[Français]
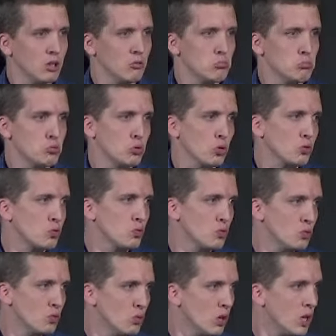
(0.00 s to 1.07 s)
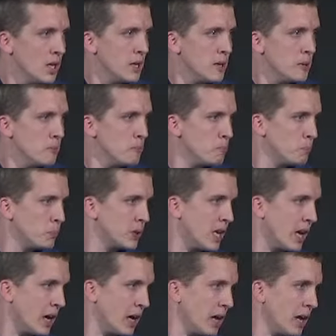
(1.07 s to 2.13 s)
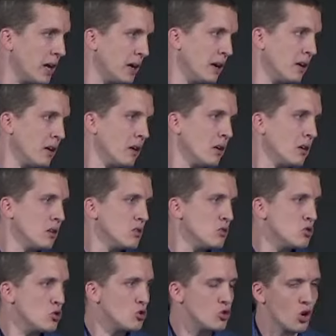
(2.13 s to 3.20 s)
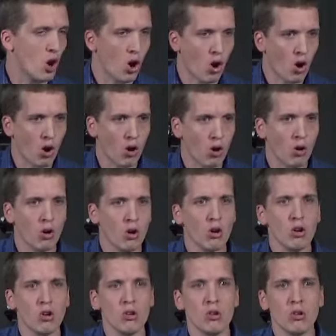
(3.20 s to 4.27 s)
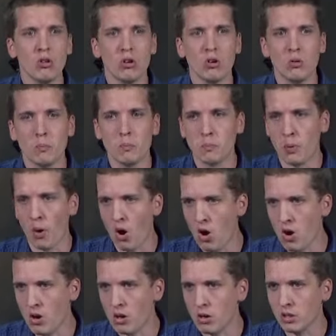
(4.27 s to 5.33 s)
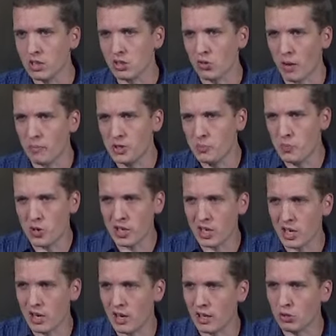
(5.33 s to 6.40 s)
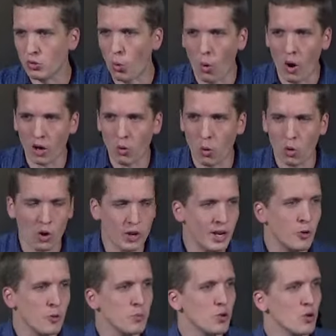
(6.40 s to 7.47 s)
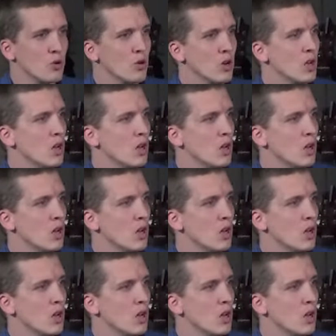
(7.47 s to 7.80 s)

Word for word: surtout Pierre, Jean, Paul, qui sont un petit peu les trois qu'on connaît le mieux,